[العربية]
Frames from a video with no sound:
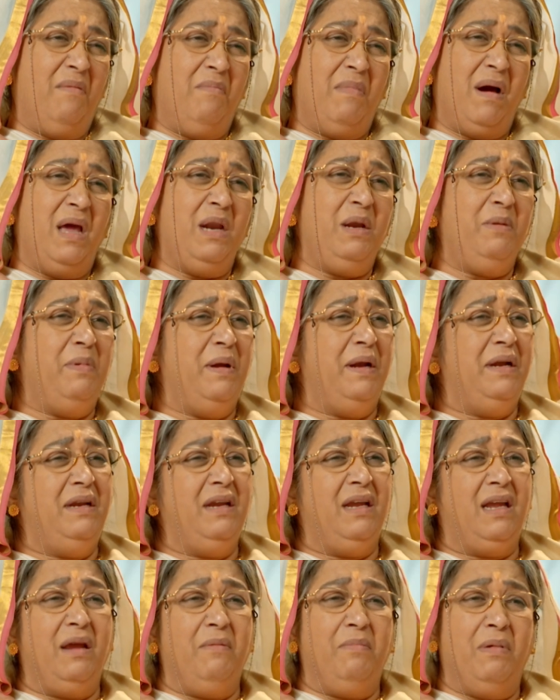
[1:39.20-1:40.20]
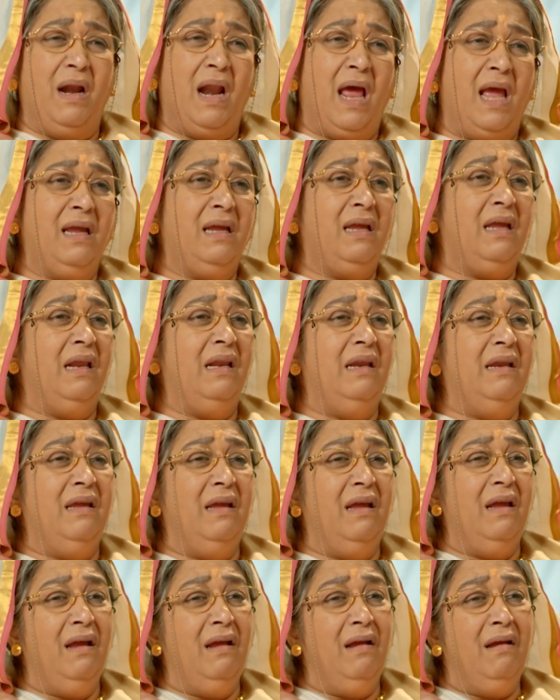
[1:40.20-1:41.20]
رح تكوني الوحيدة يا
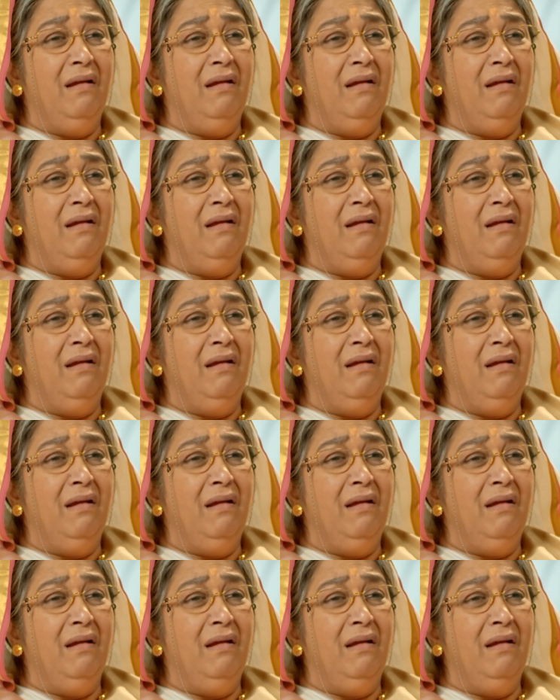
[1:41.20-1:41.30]
بنتي